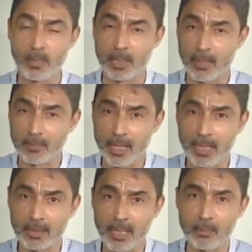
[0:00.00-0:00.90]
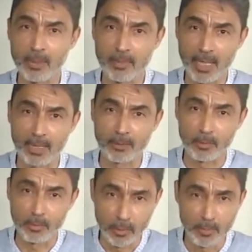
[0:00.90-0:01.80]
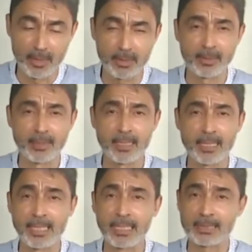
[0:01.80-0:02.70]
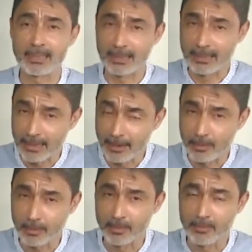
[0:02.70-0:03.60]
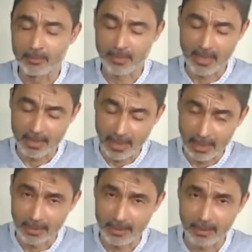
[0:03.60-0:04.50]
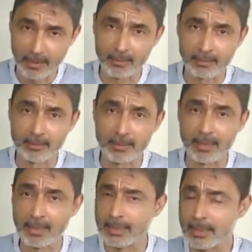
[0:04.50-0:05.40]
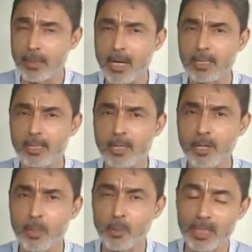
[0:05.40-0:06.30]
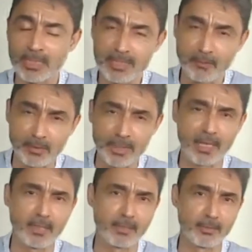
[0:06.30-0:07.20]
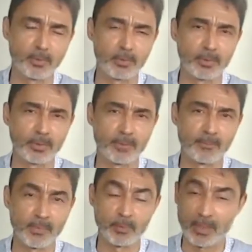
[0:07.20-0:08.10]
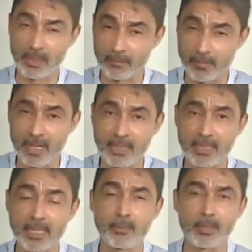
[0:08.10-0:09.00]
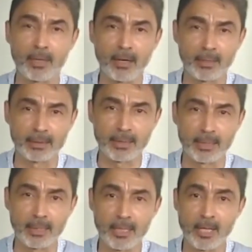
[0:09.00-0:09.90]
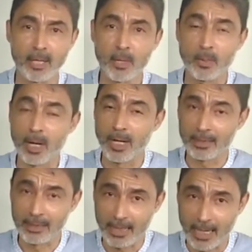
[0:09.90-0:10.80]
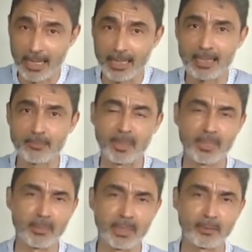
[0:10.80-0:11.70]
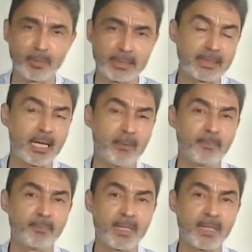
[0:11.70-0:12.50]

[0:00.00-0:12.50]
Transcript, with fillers: والأمراض أو المحن عموما هي تذكير بأن هذه الأرض لزوال ولسنا فيها للخلود وهي فانية وناقصة وهذه الحالات من المرض والسقم